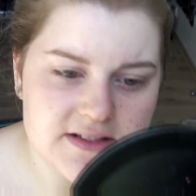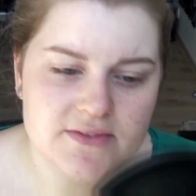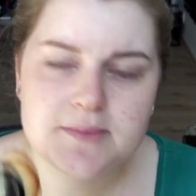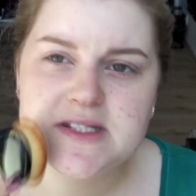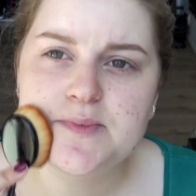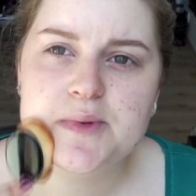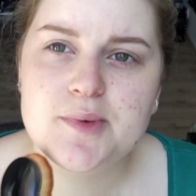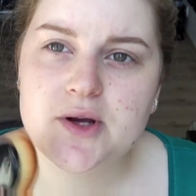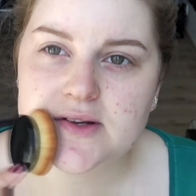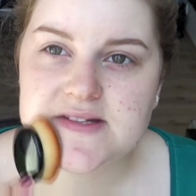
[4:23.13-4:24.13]
J'avais un petit peu
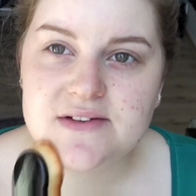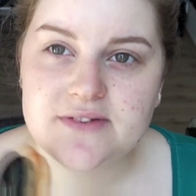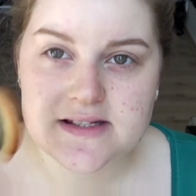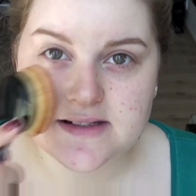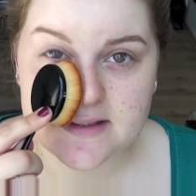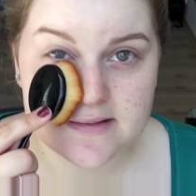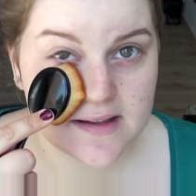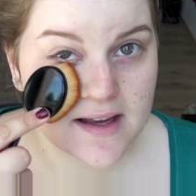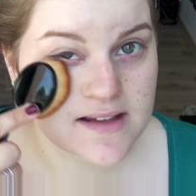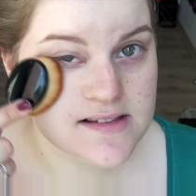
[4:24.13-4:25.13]
peur que ça fasse les
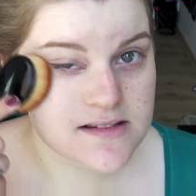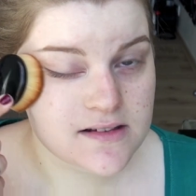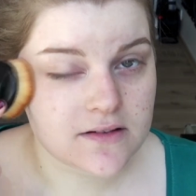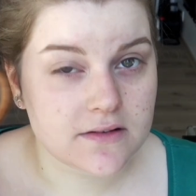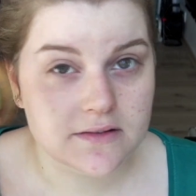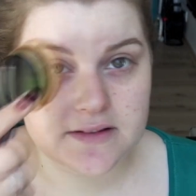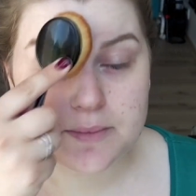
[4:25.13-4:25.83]
traces euh,